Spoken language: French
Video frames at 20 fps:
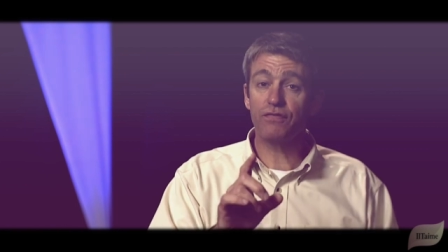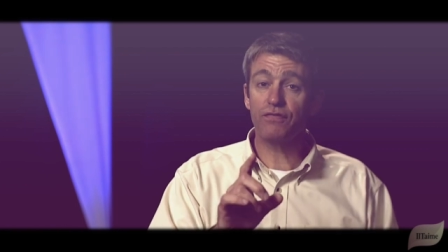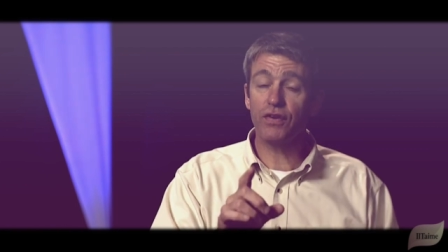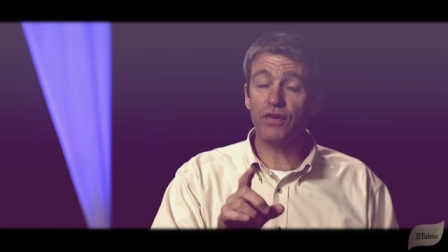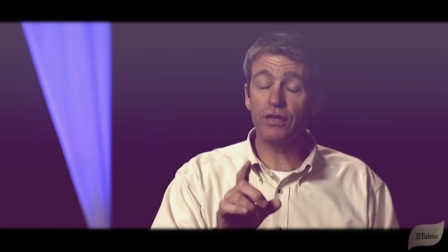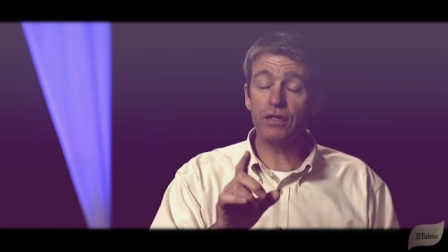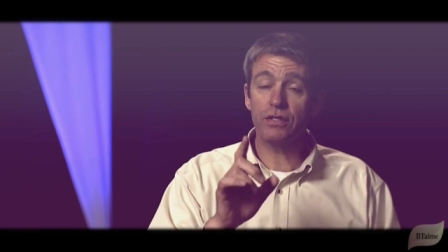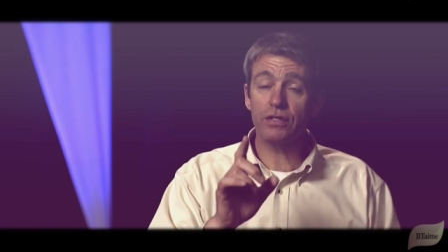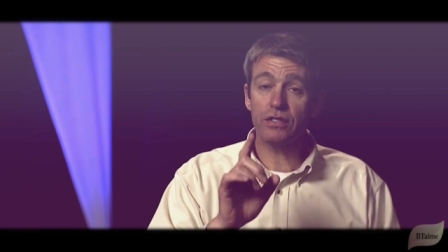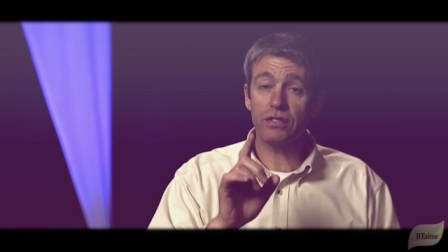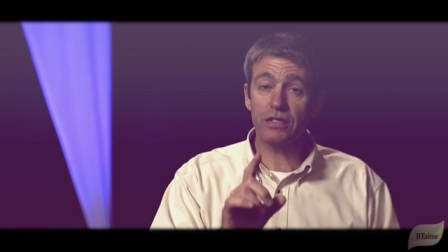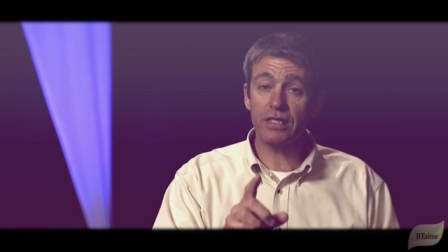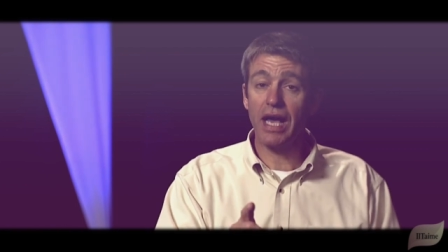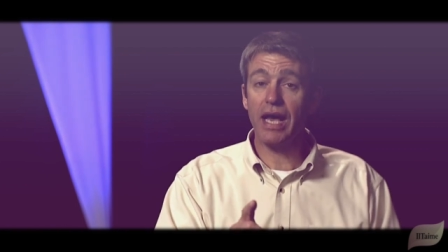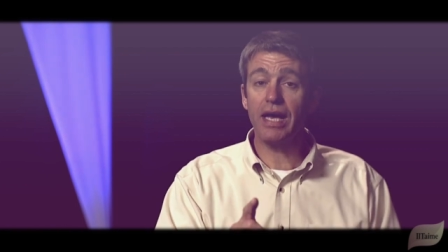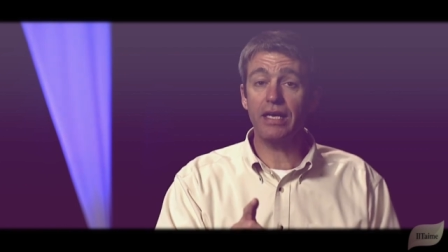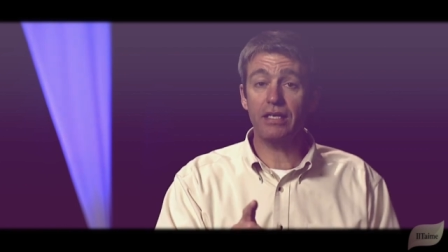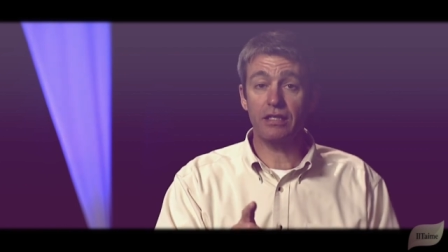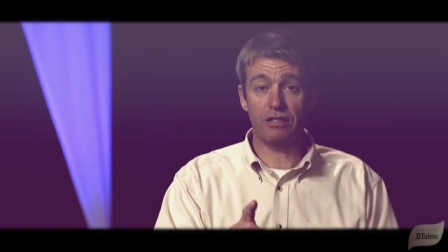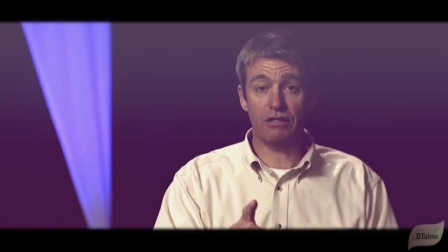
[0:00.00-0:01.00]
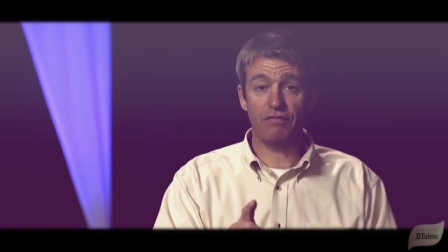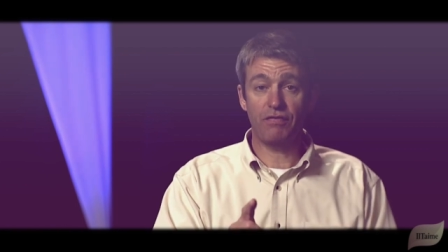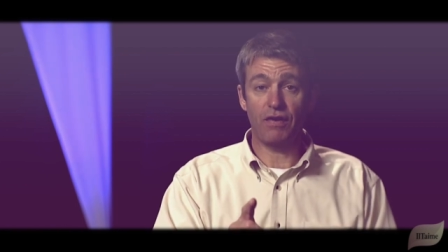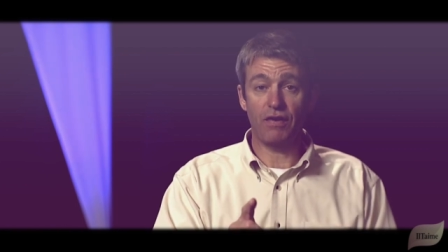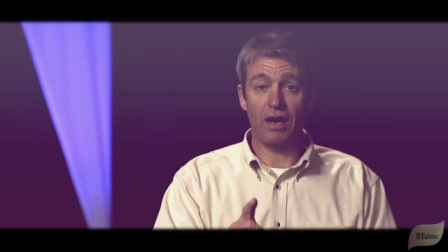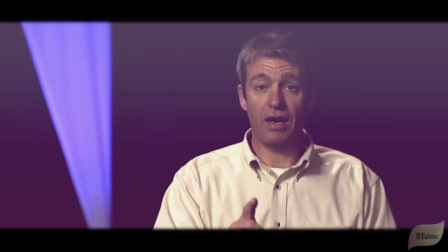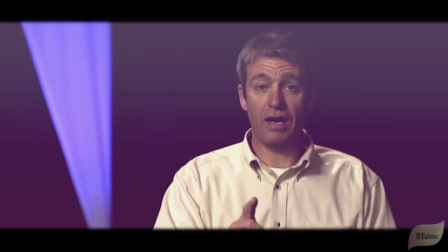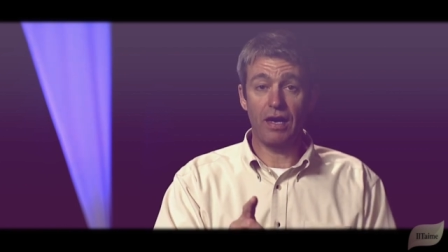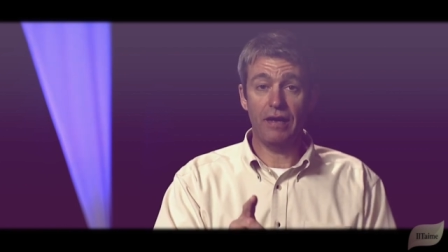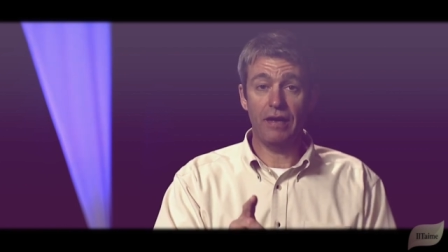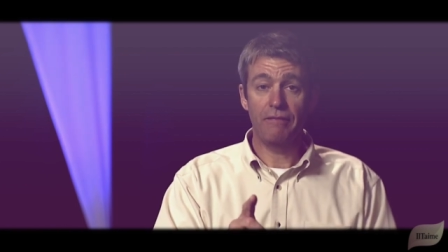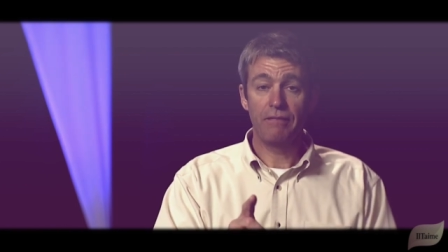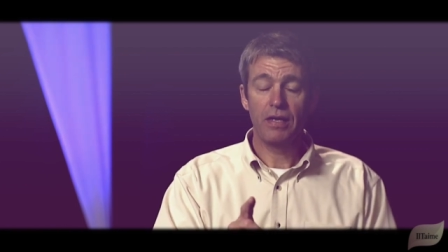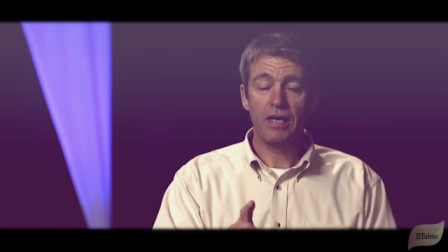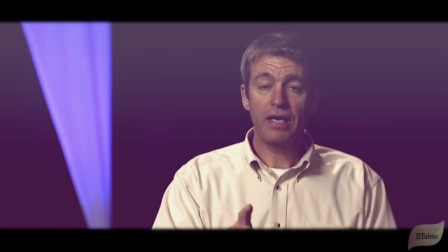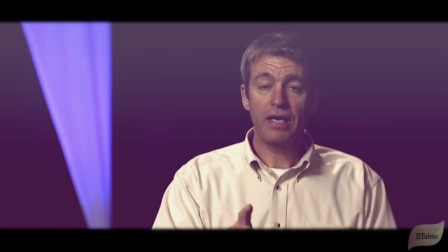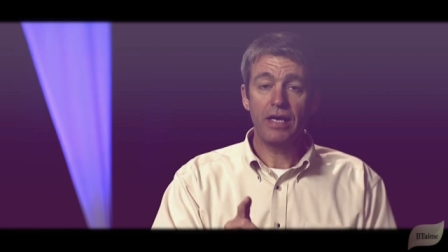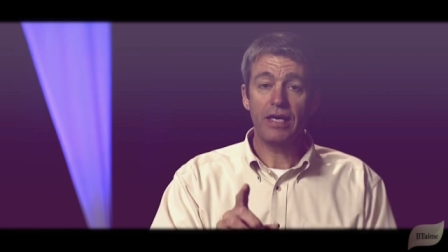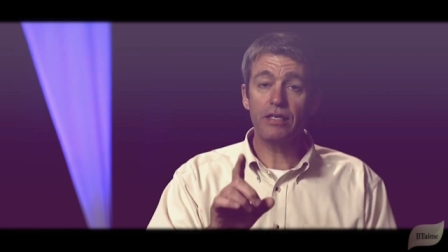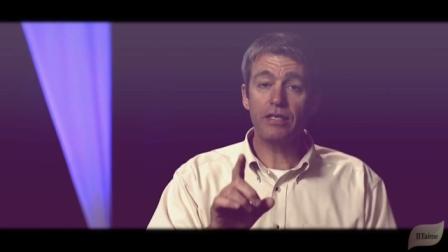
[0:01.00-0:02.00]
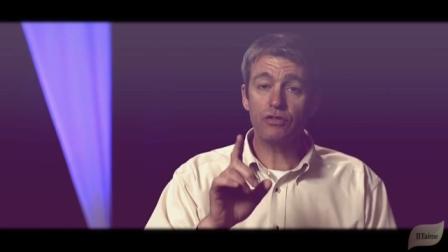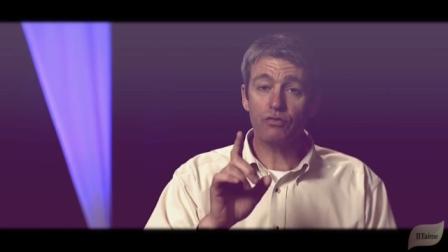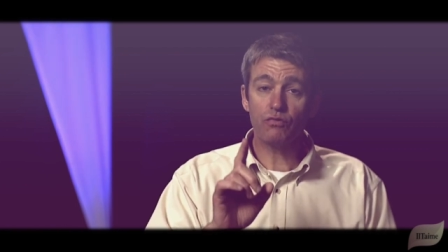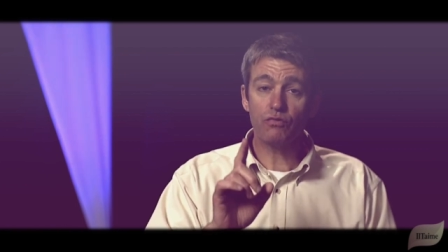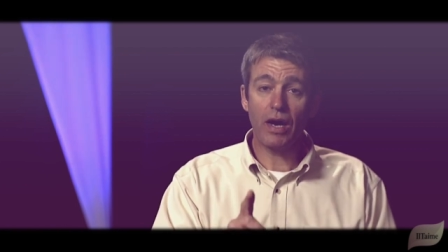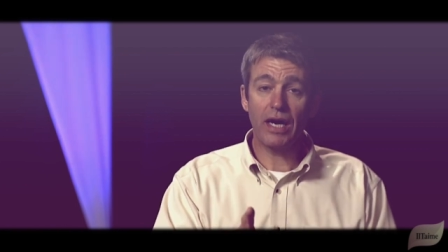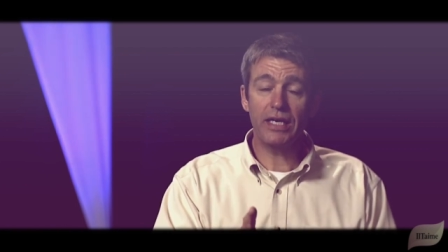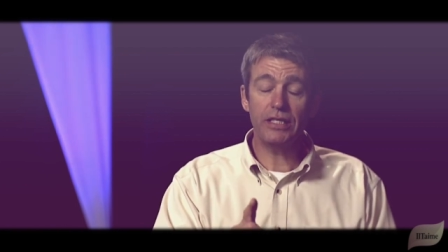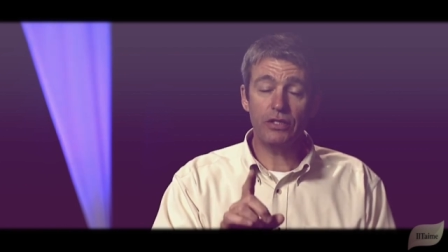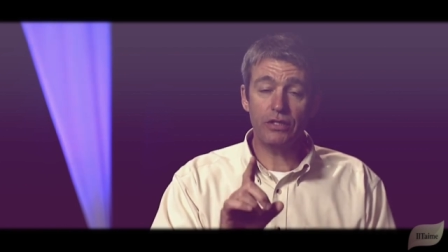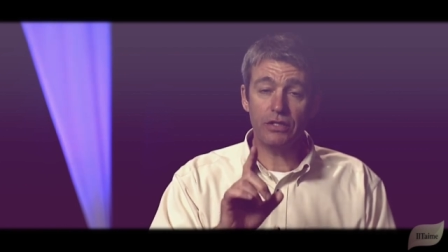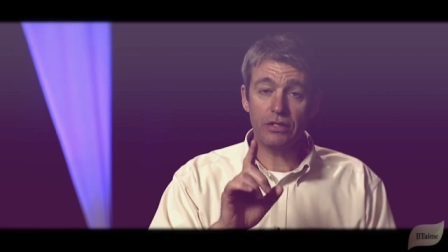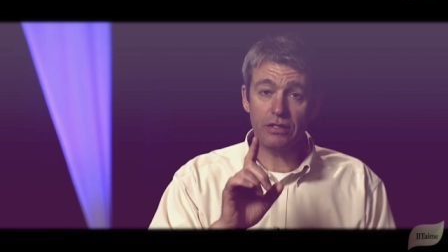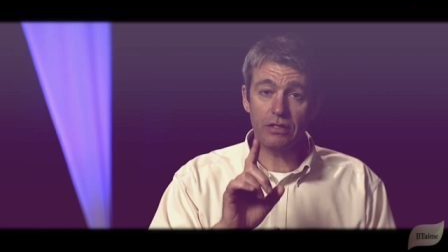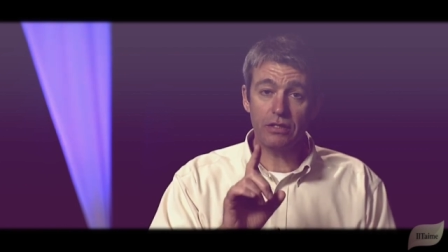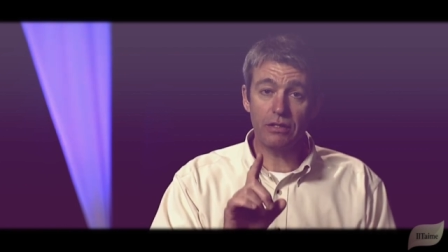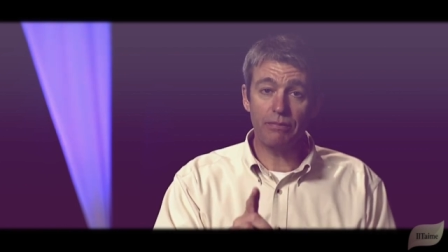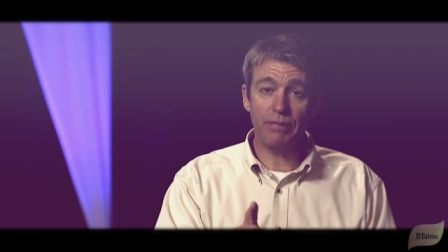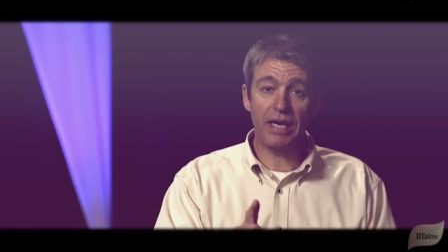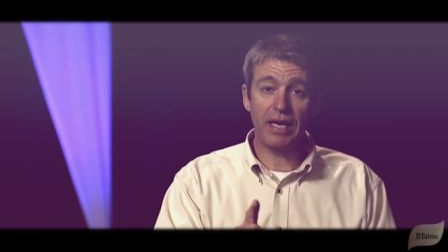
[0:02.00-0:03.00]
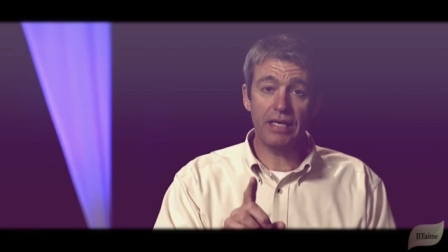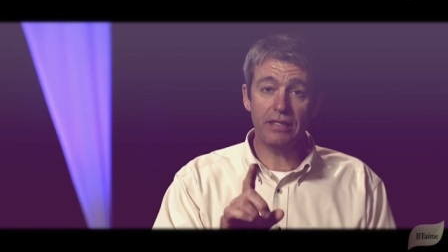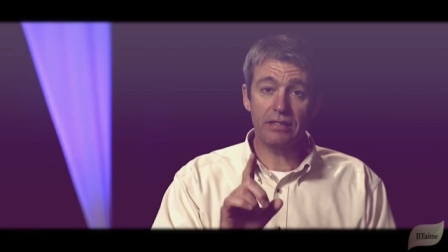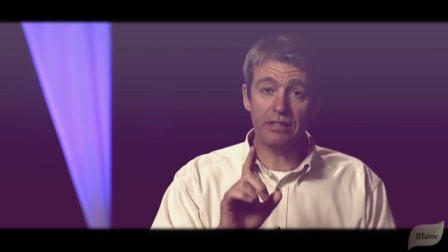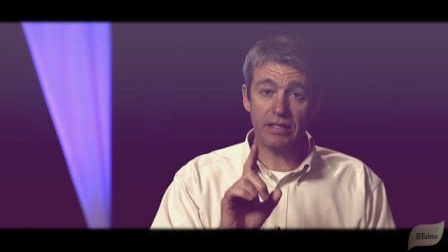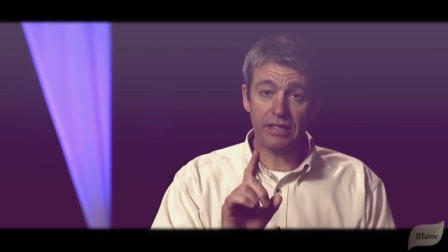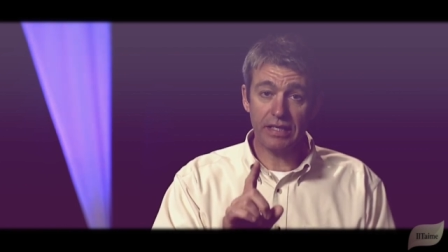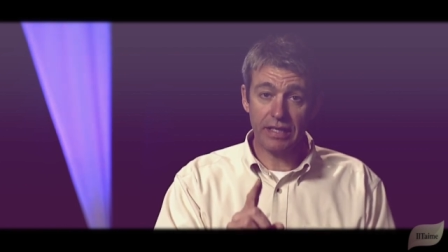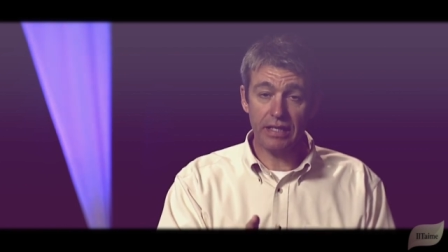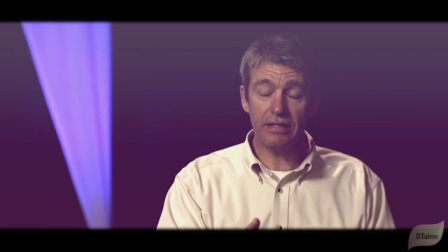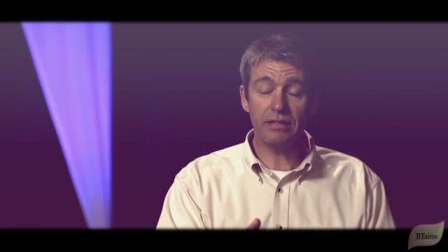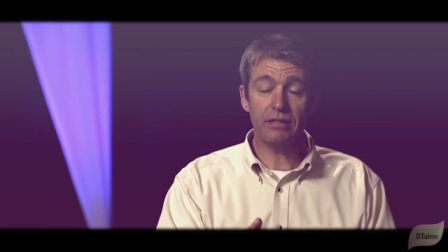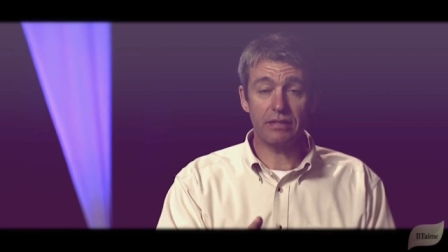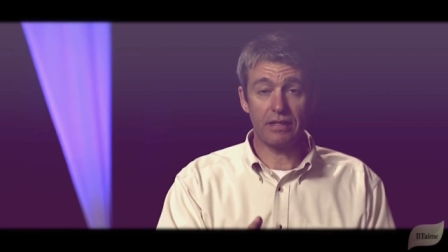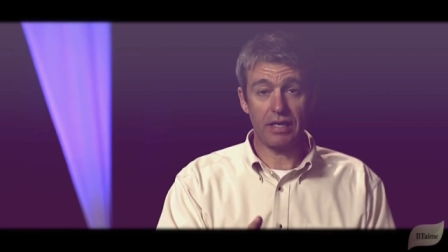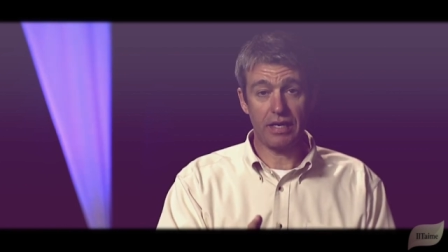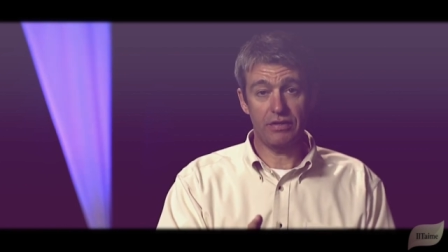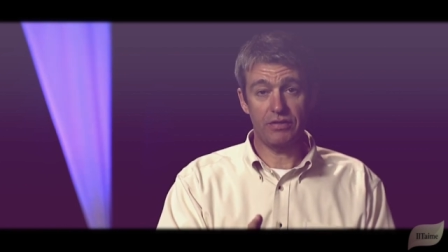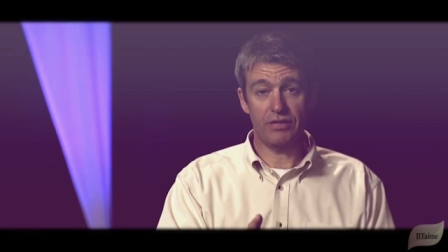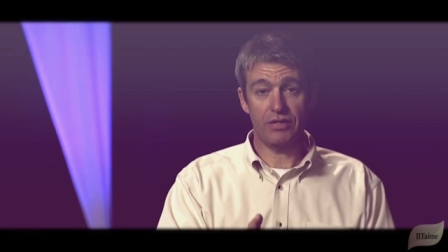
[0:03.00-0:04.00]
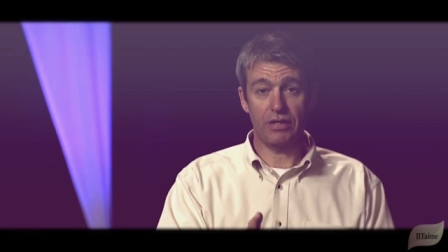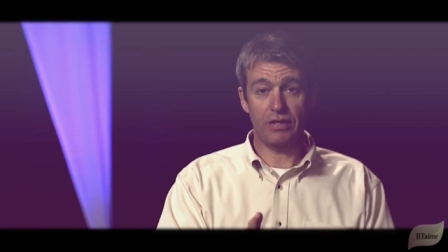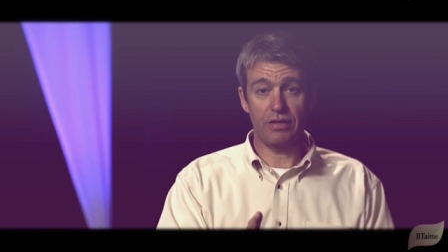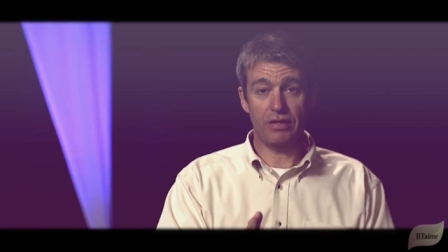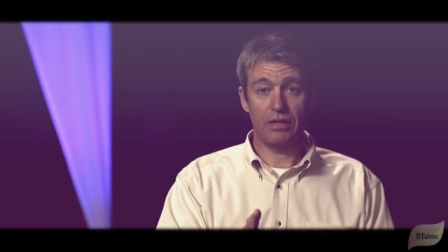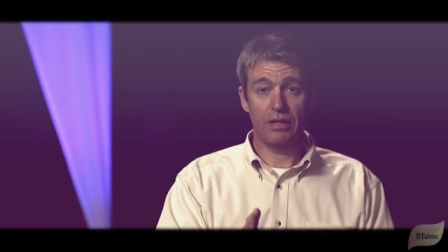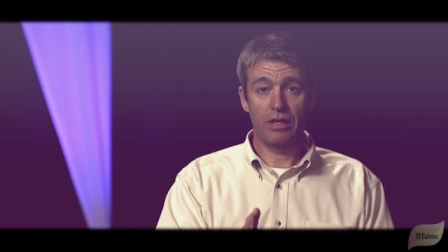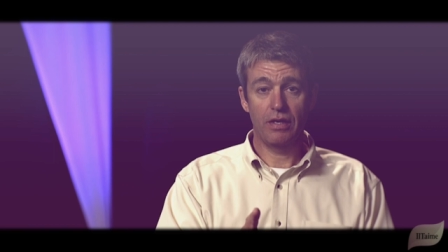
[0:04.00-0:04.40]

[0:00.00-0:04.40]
il doit d'abord satisfaire ses justes exigences contre ce pécheur.